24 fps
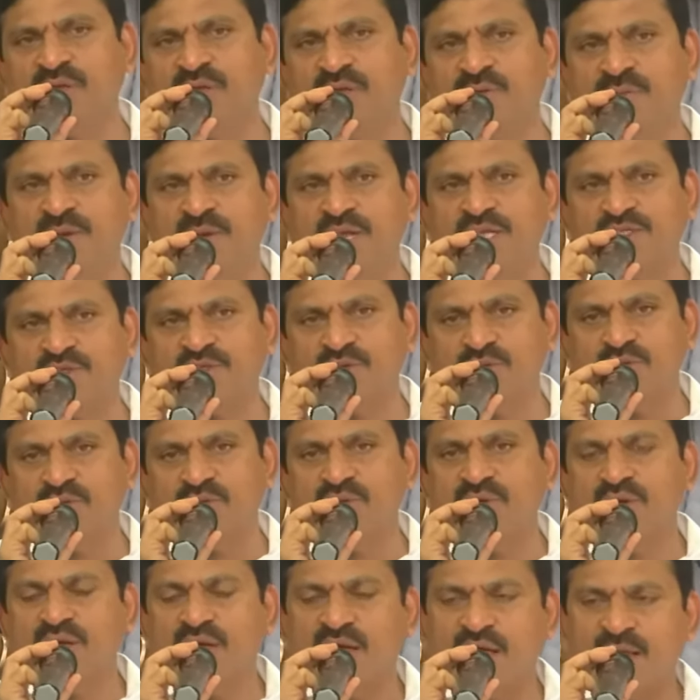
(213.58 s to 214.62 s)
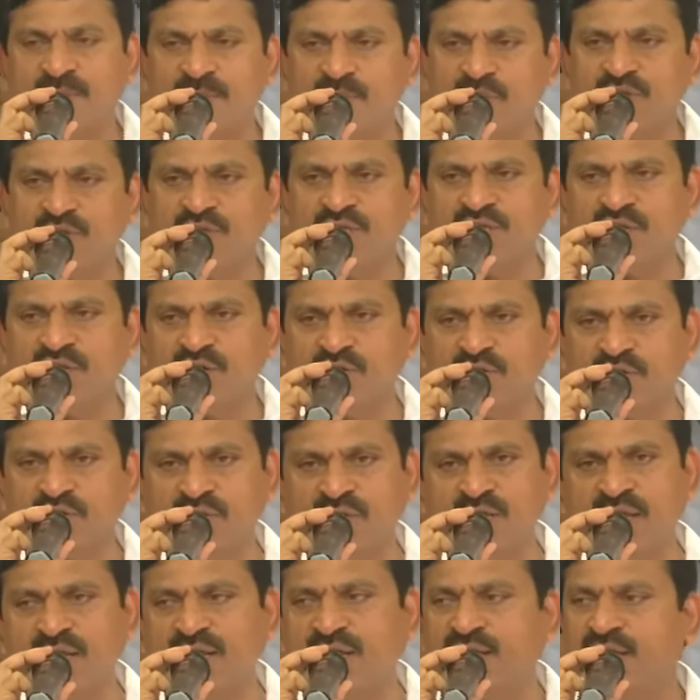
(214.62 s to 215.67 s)
ప్లేస్ అభివృద్ధి
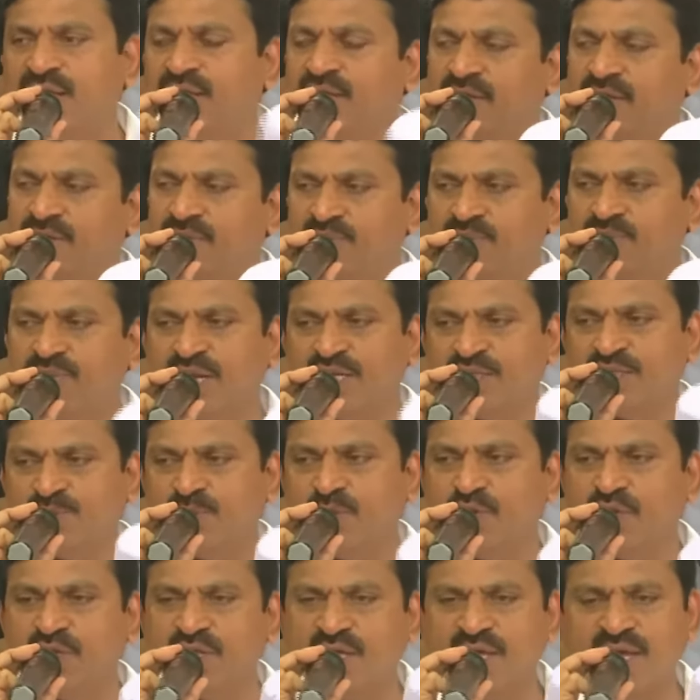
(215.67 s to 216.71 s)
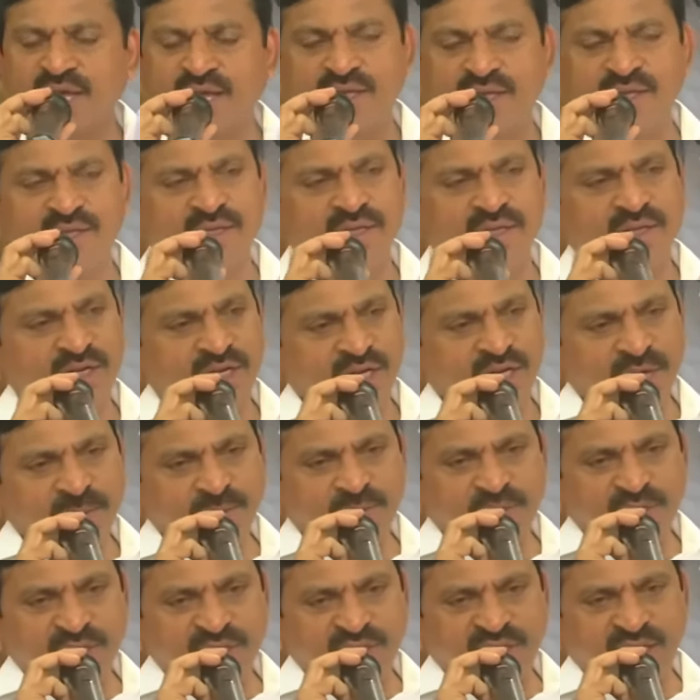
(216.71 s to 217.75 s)
జరుగుతుందని మనస్ఫూర్తిగా
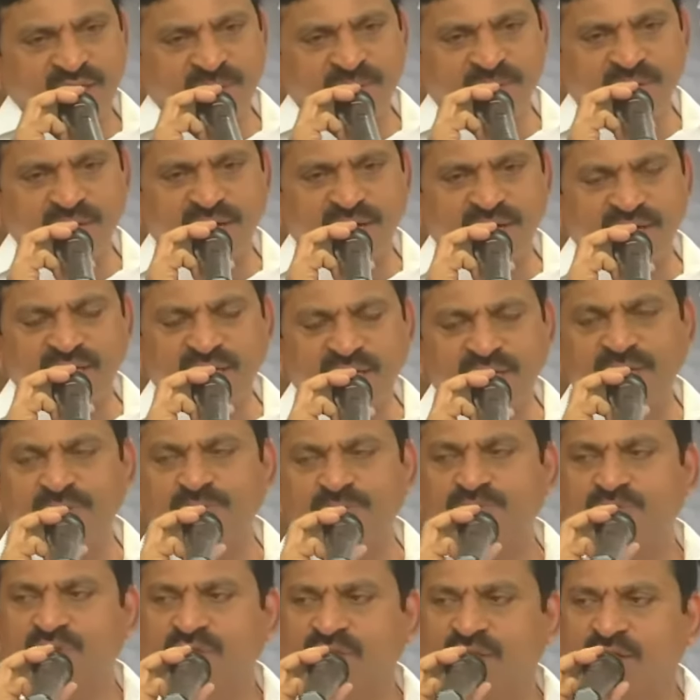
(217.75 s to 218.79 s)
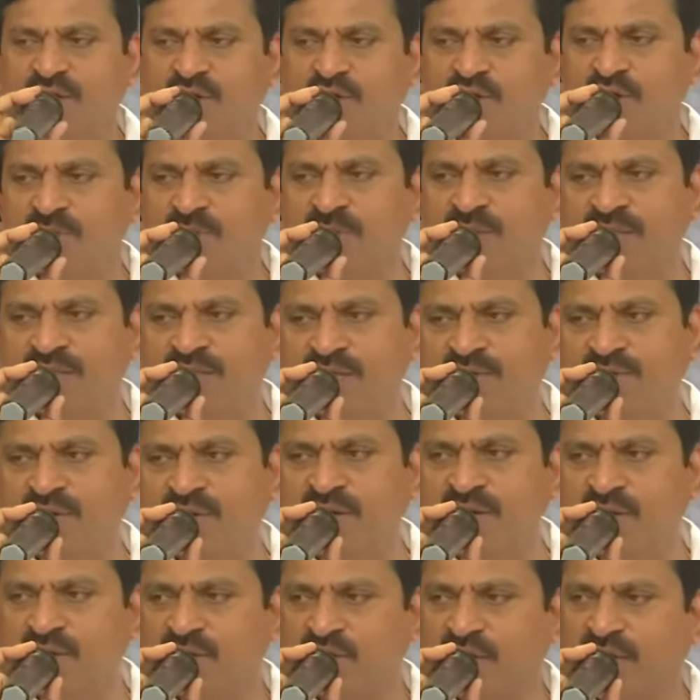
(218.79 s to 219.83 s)
డిప్యూటీ సీఎం గారికి గౌరవ
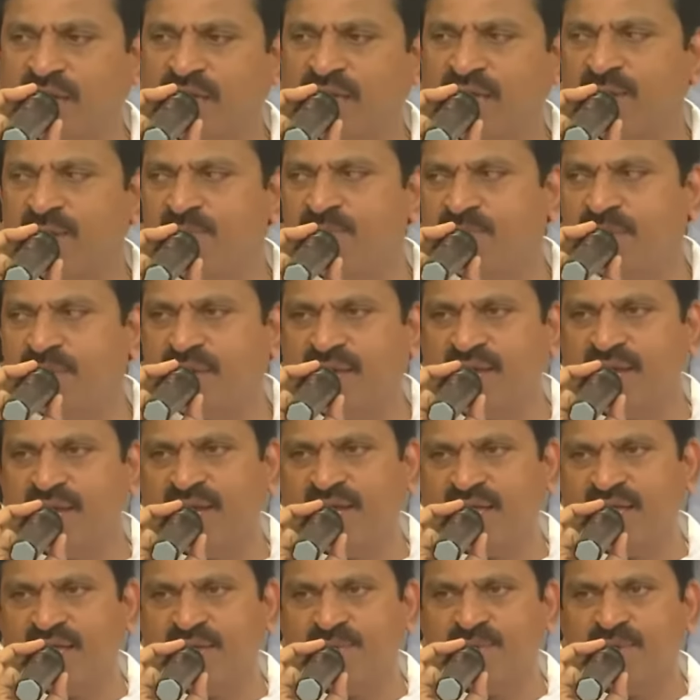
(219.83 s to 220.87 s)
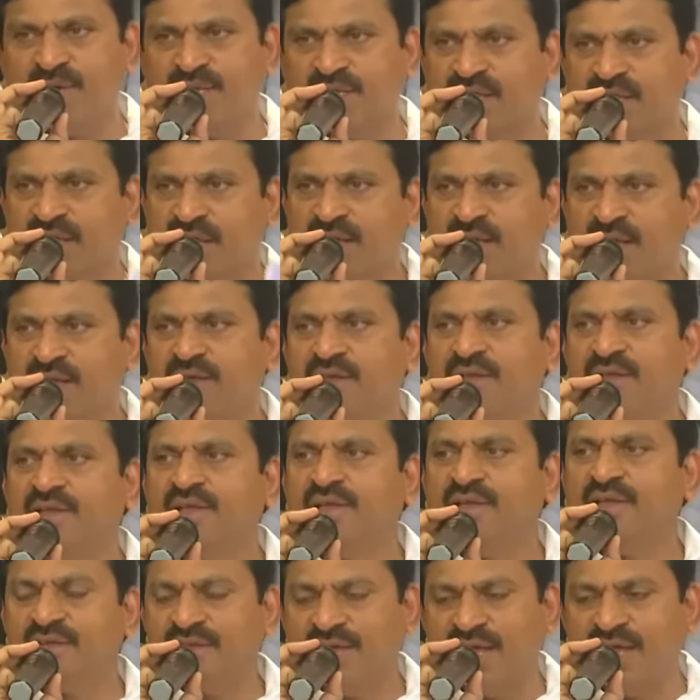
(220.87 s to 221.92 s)
మంత్రివర్యులకి ఎంపీ గారికి మిగతా
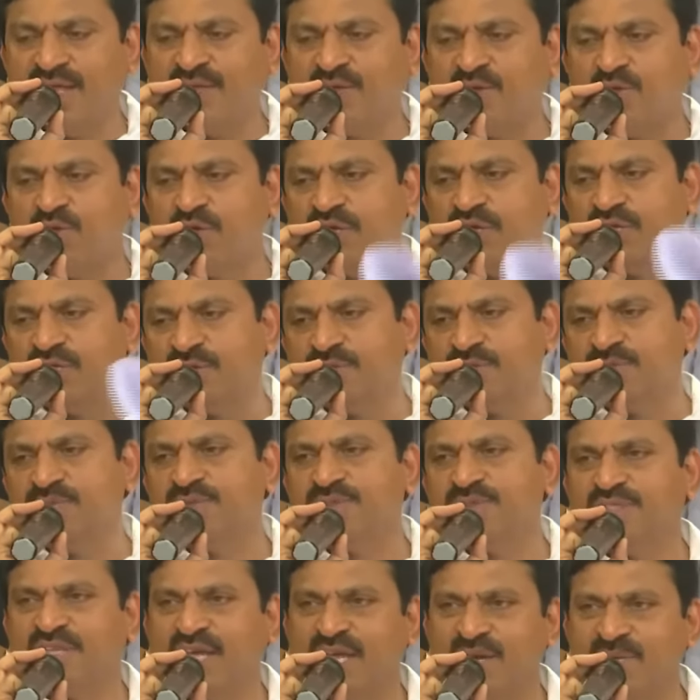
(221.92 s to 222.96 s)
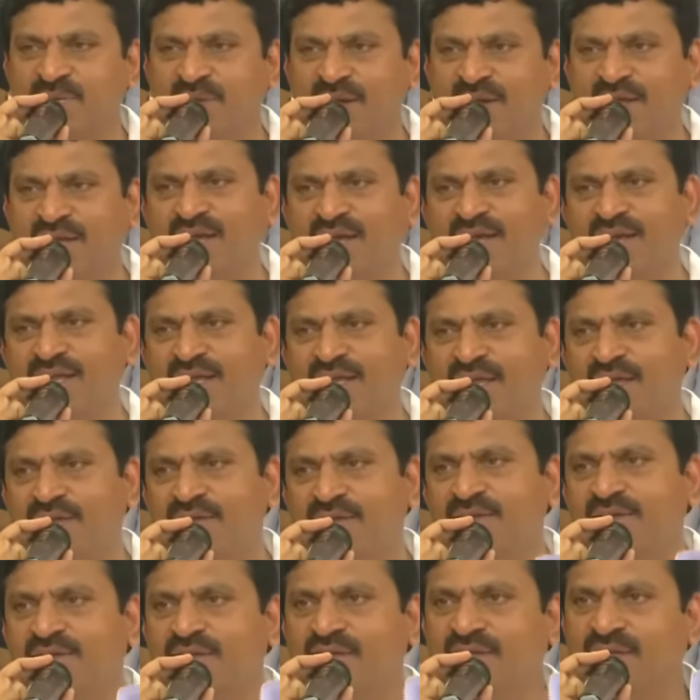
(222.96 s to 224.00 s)
టూరిజం చైర్మన్ గారికి
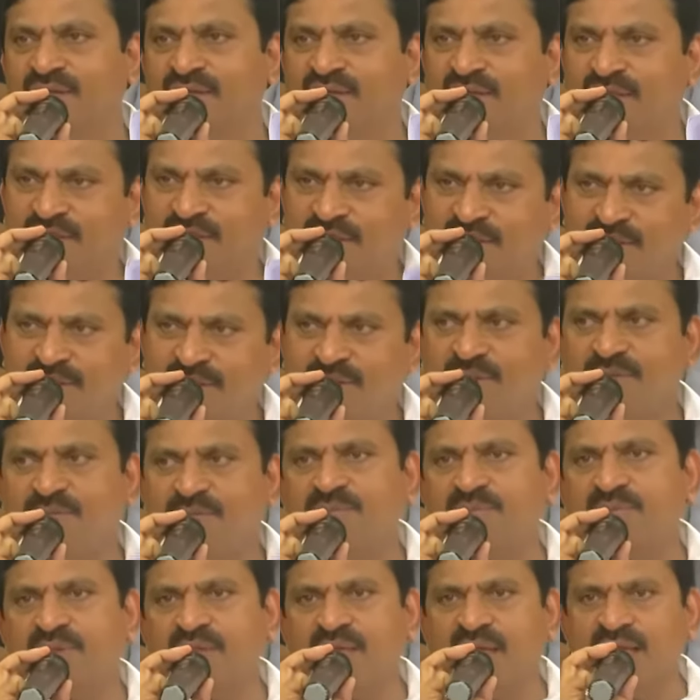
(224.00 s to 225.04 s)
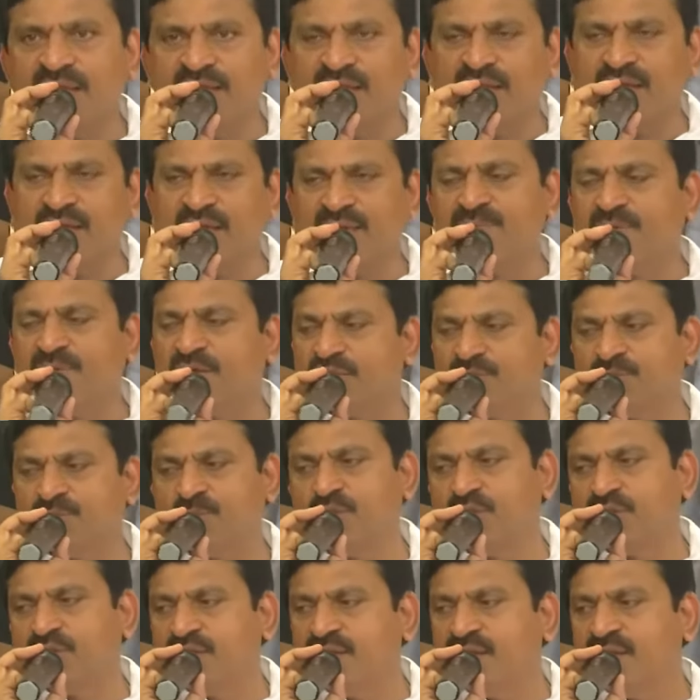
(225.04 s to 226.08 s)
అందరికీ
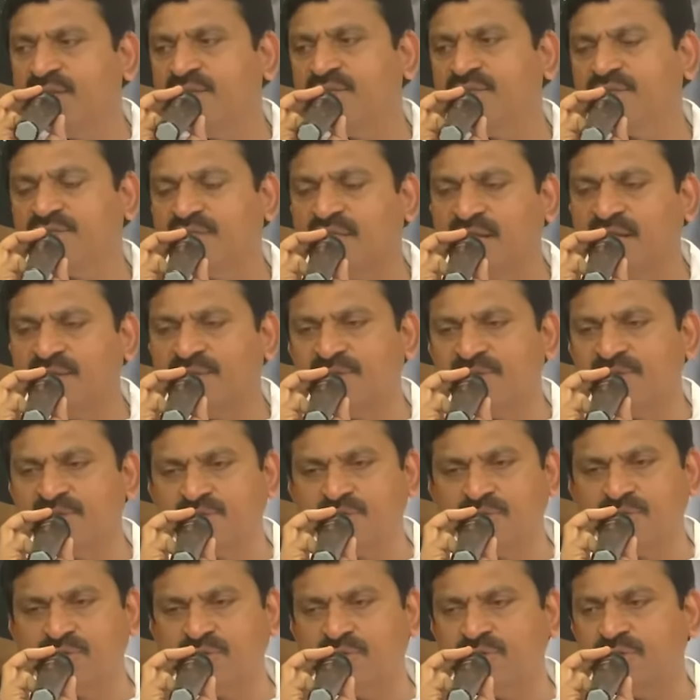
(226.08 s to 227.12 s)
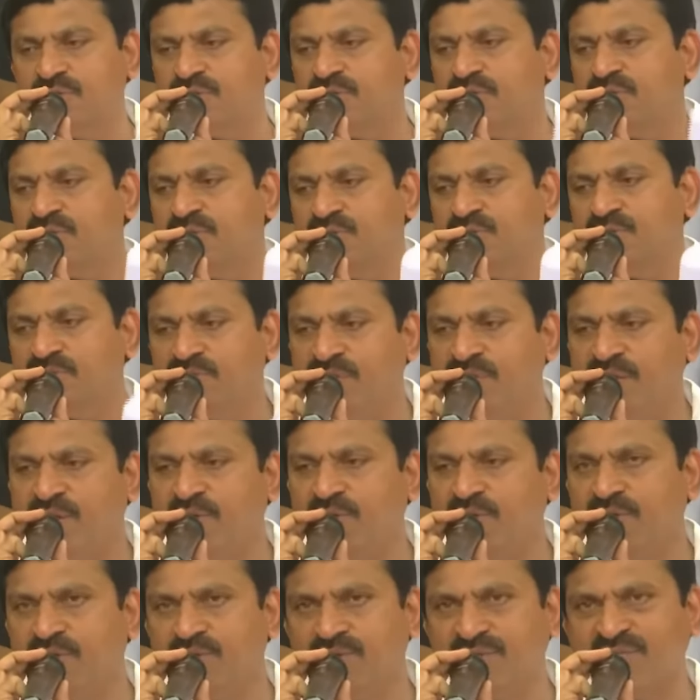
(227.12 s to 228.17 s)
మనస్ఫూర్తిగా తెలియజేసుకుంటూ
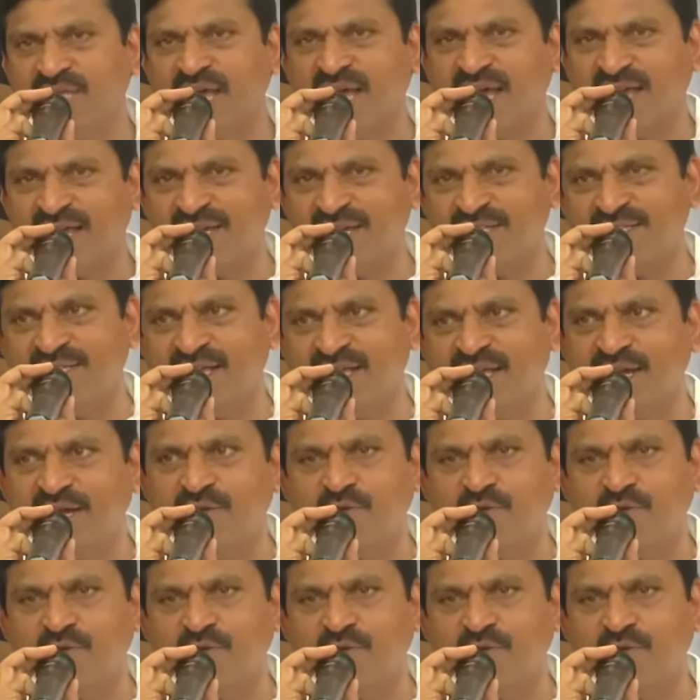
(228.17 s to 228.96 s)
మీరు సహకరించాలని